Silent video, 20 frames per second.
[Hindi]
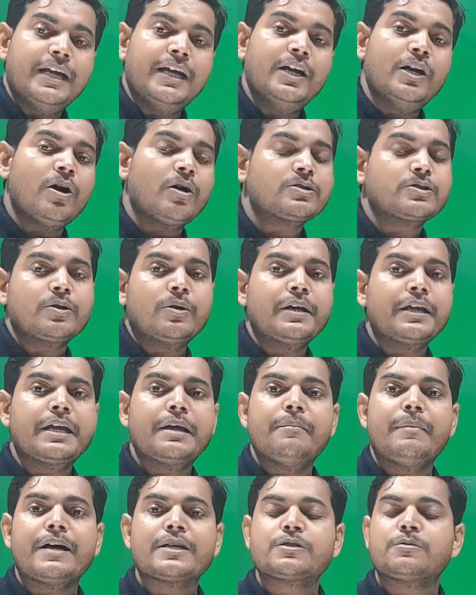इलेक्ट्रॉन
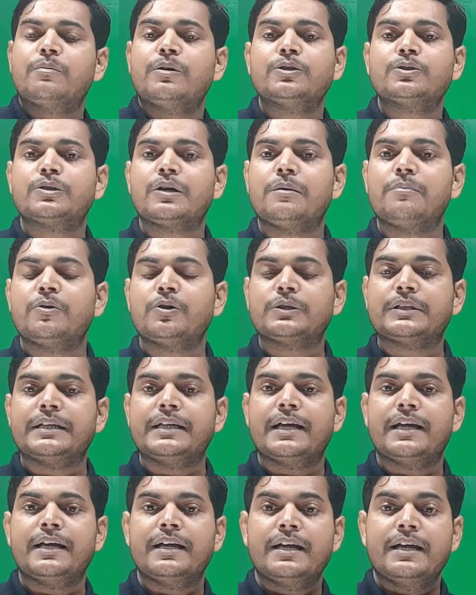की मास बहुत कम
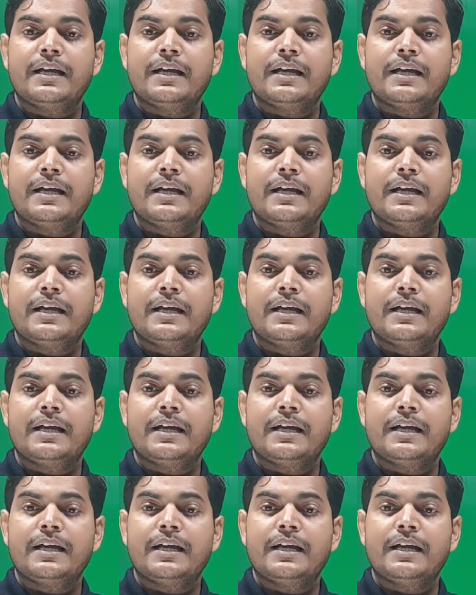होती है